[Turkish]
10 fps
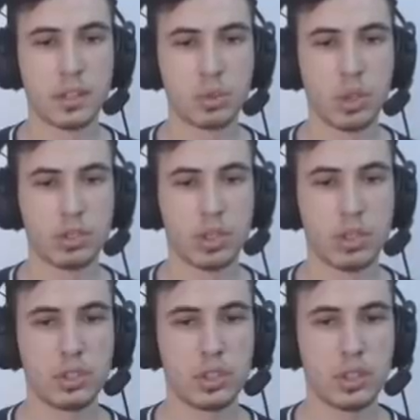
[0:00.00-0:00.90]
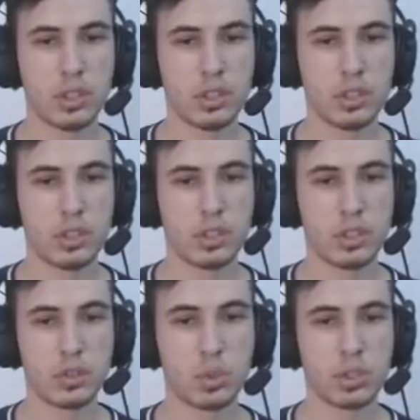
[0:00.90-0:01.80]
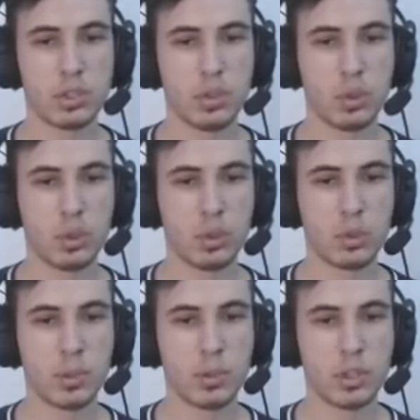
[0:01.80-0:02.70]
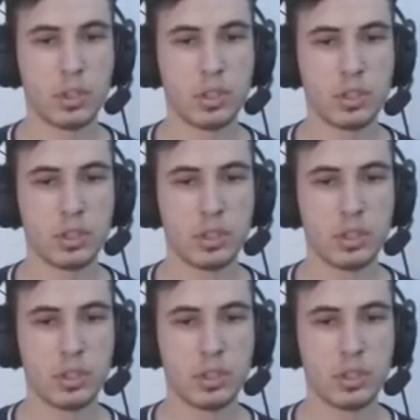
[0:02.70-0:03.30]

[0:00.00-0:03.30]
Evet şu an çalıştı. Şu an seni görüyorum Avran'ı.